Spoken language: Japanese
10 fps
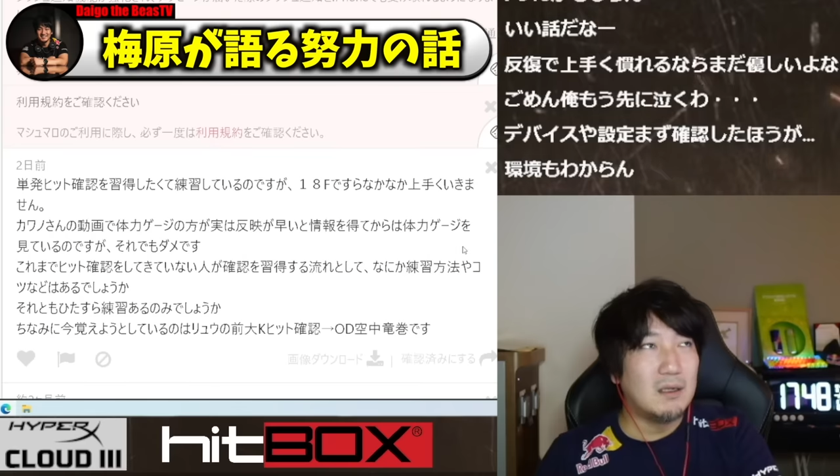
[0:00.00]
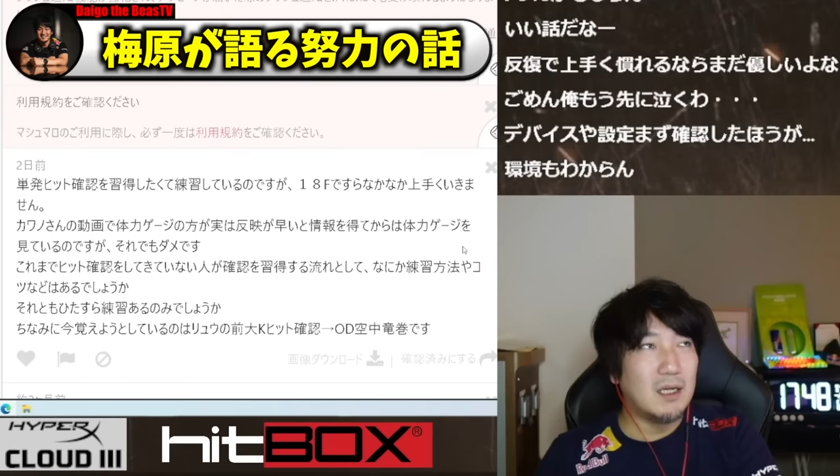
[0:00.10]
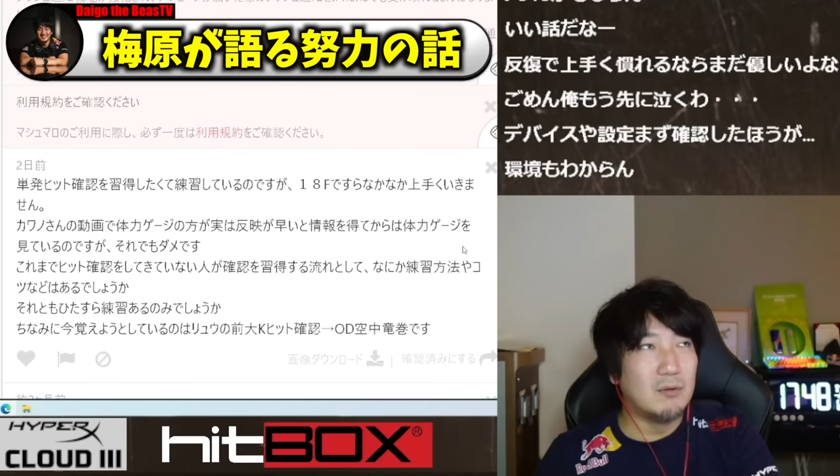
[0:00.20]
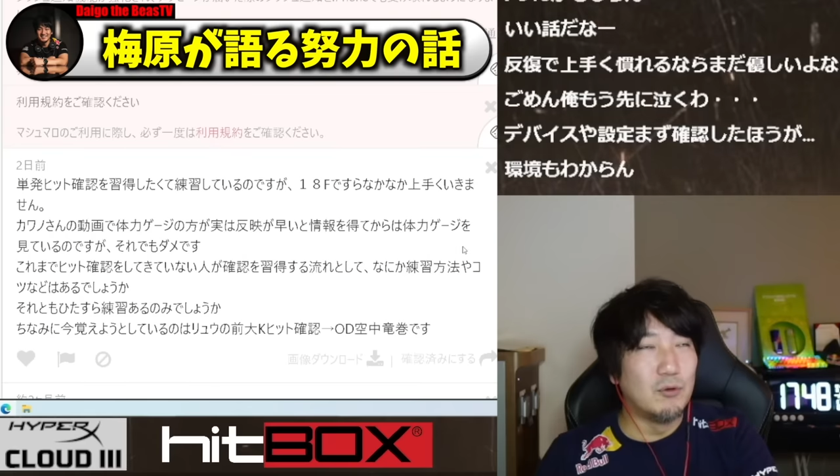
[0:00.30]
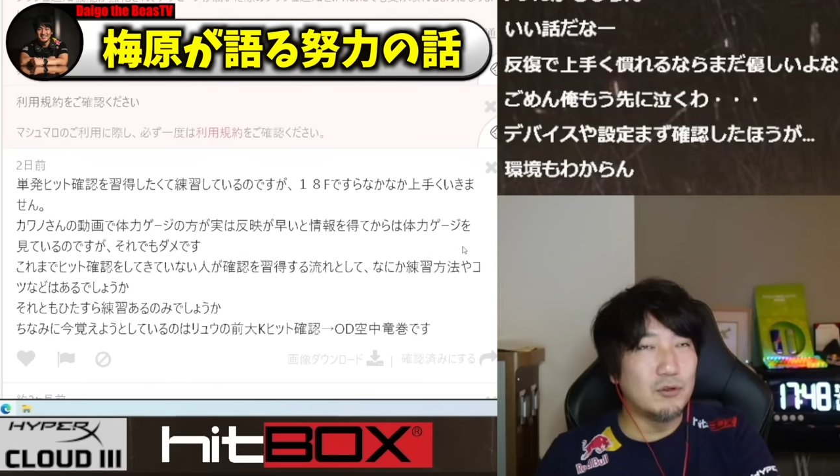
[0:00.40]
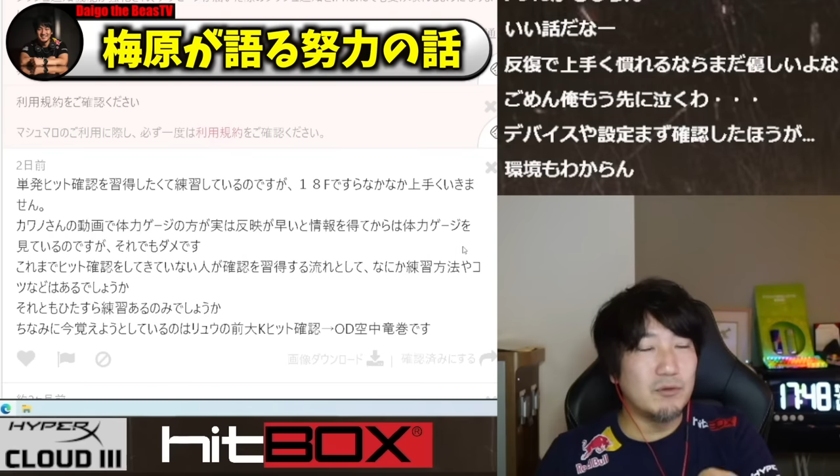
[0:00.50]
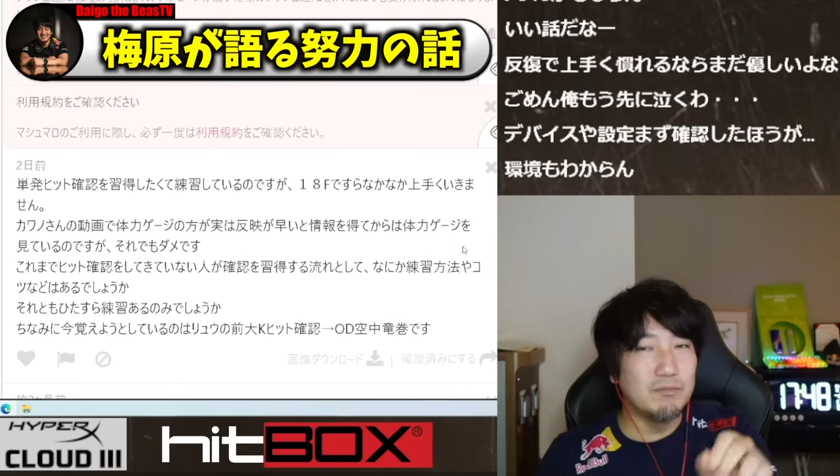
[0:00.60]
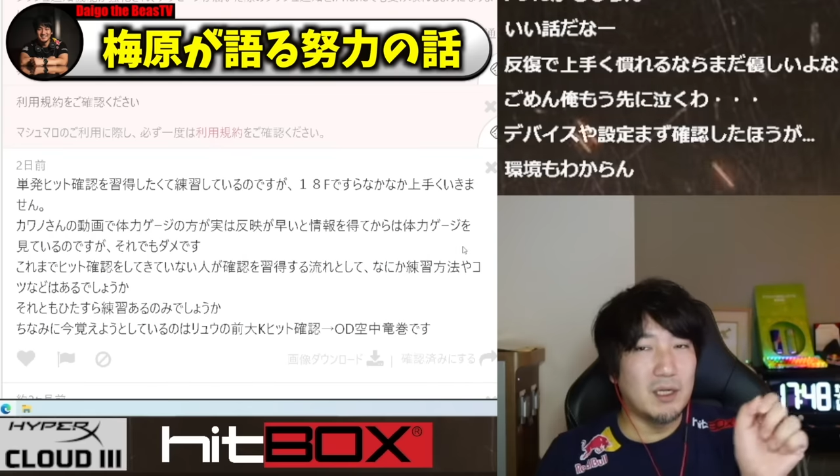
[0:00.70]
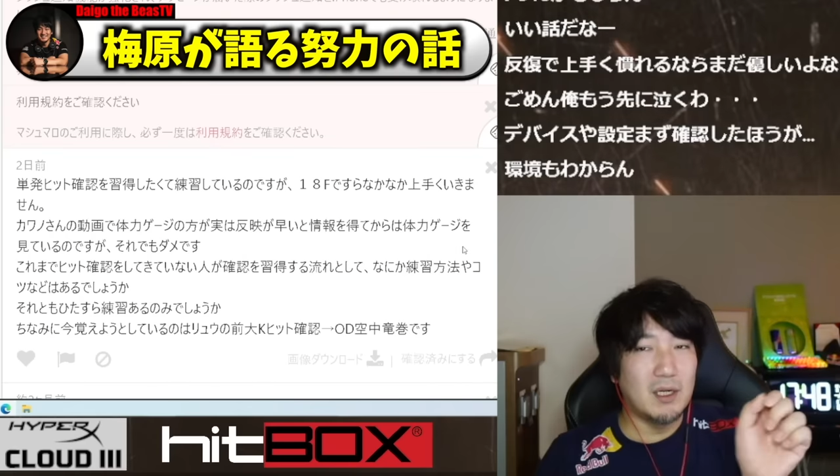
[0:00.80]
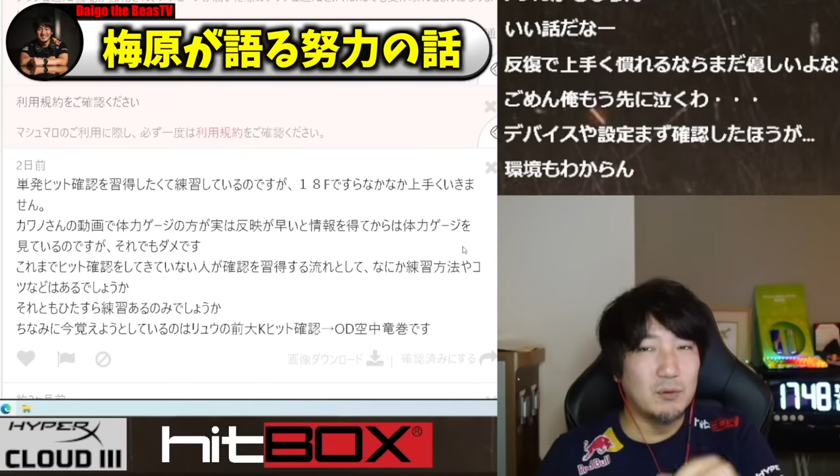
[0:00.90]
あの
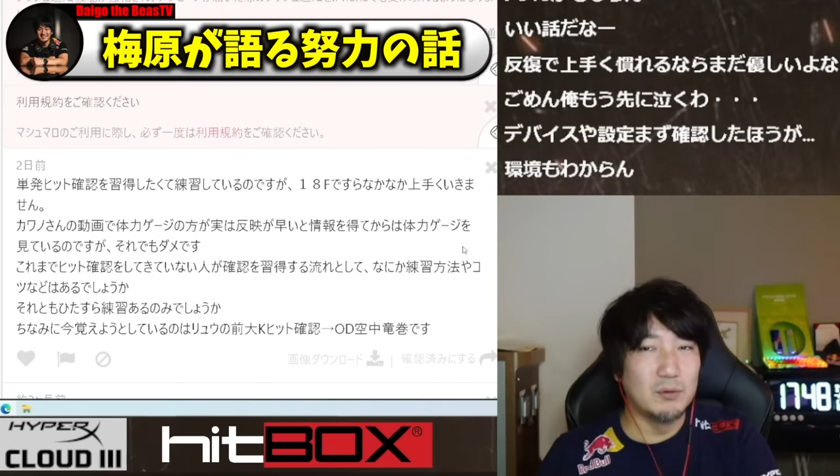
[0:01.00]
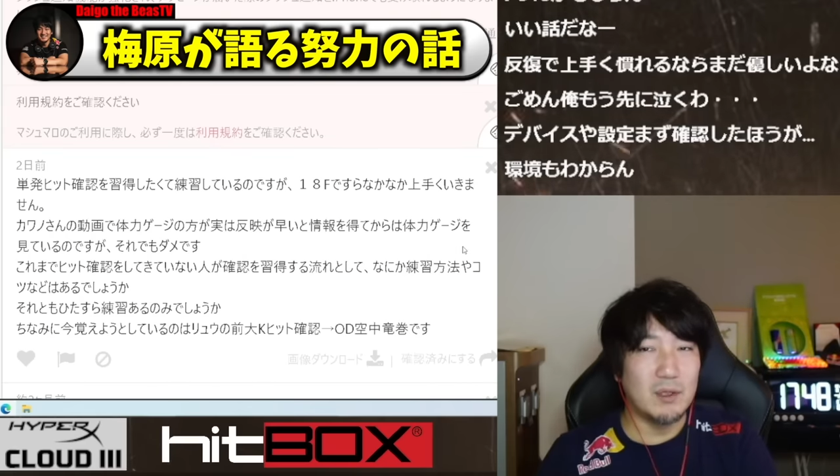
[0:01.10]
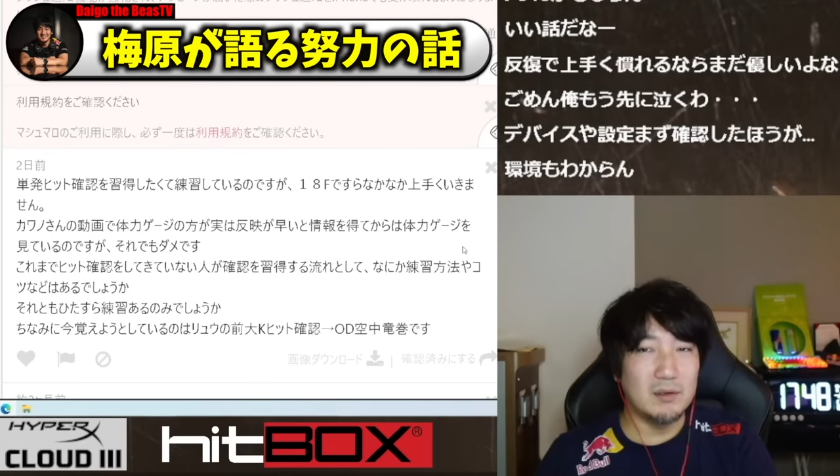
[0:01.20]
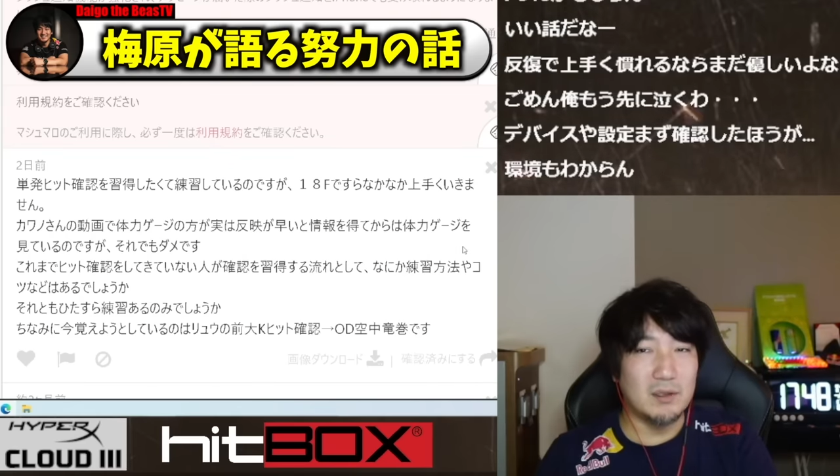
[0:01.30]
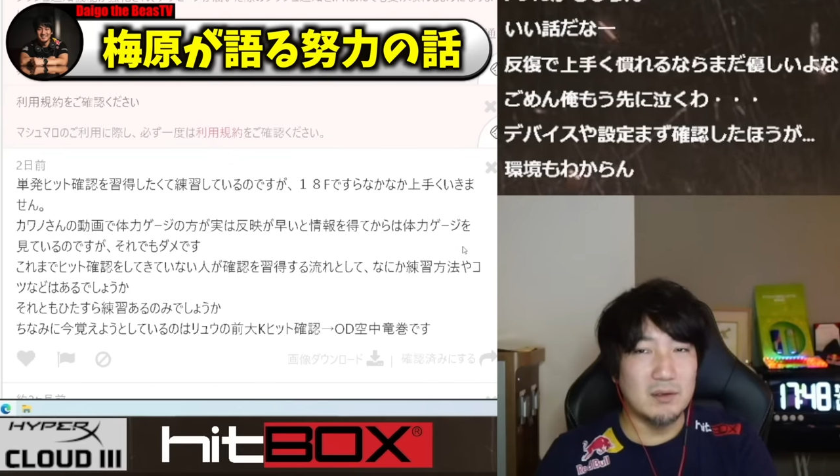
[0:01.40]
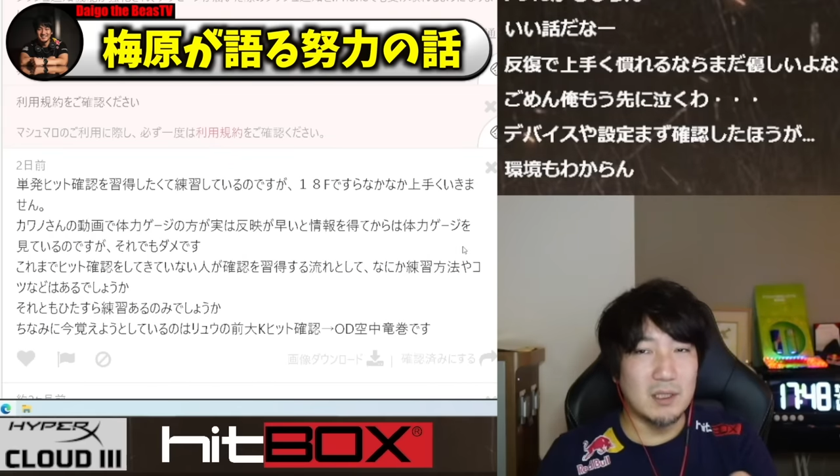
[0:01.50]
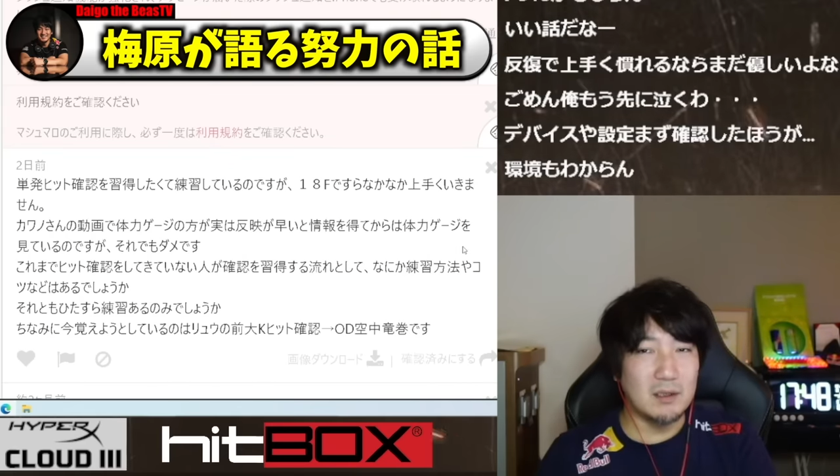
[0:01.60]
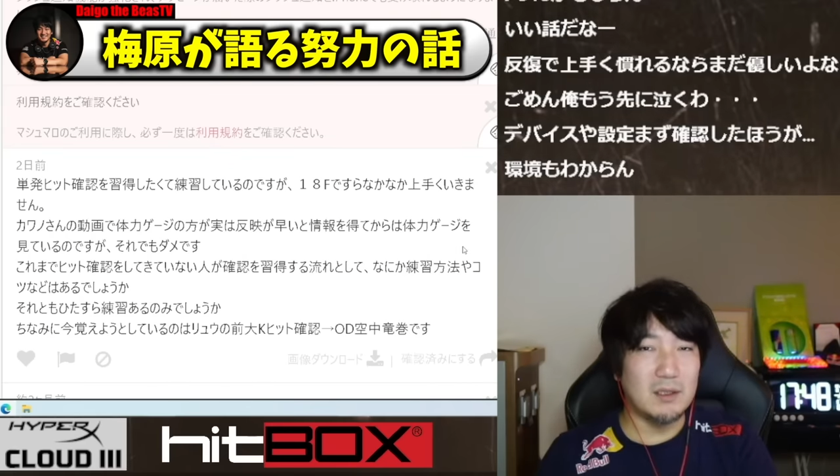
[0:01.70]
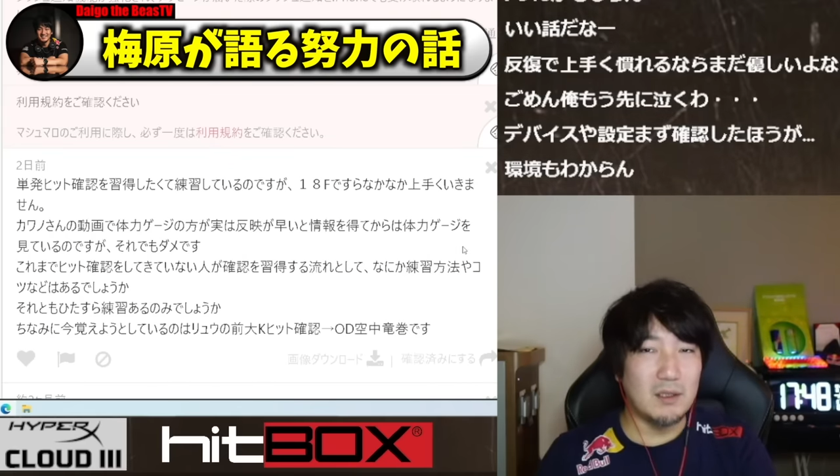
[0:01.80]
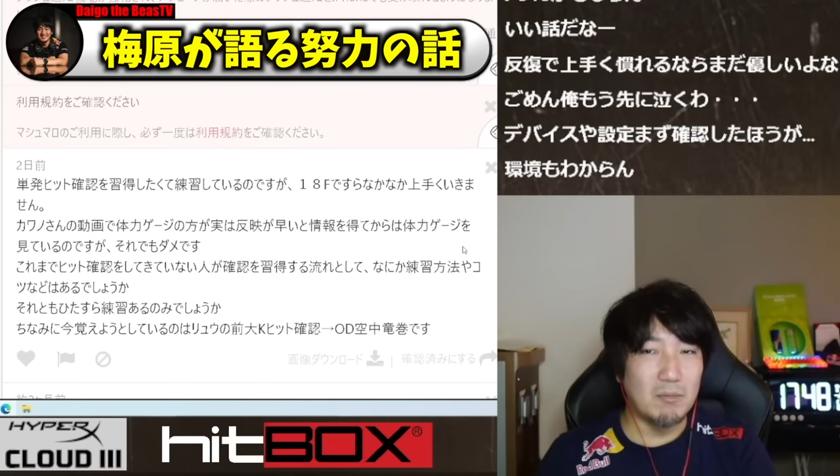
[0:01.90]
モーションブラーがどうとかっていう設定